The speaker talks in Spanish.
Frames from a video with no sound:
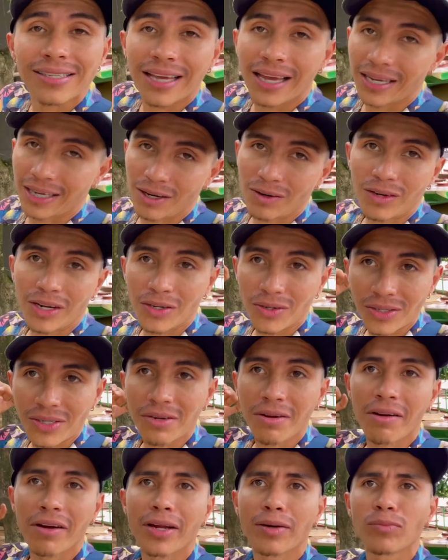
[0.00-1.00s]
que creo que no se
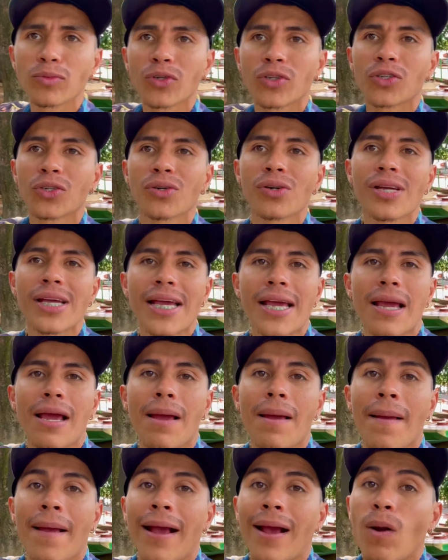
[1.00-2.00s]
va a ver mucho,
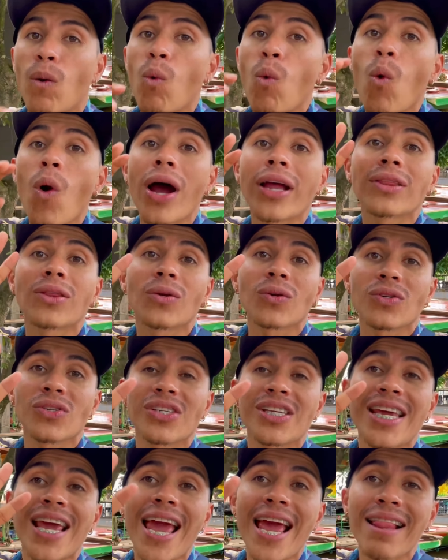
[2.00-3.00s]

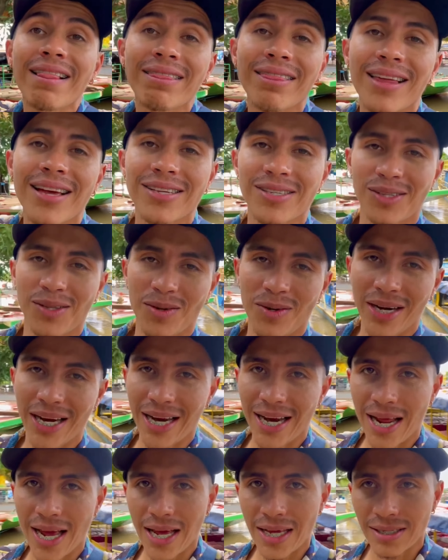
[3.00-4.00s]
400
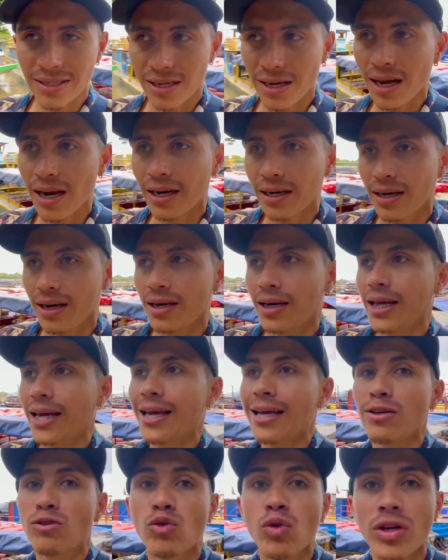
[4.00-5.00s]
toneladas carga.
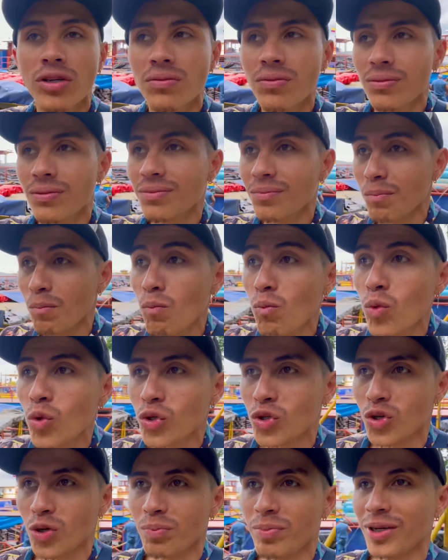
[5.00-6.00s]
Y eso es
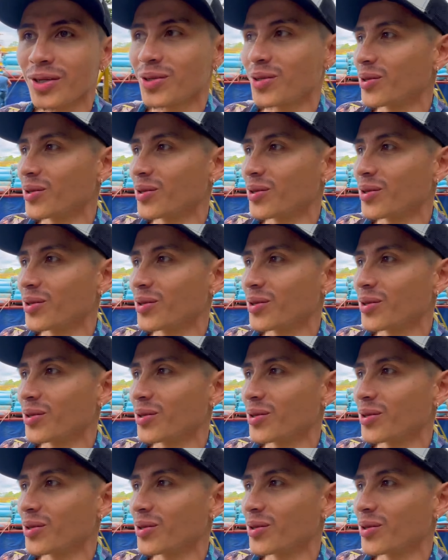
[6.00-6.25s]
mucho peso.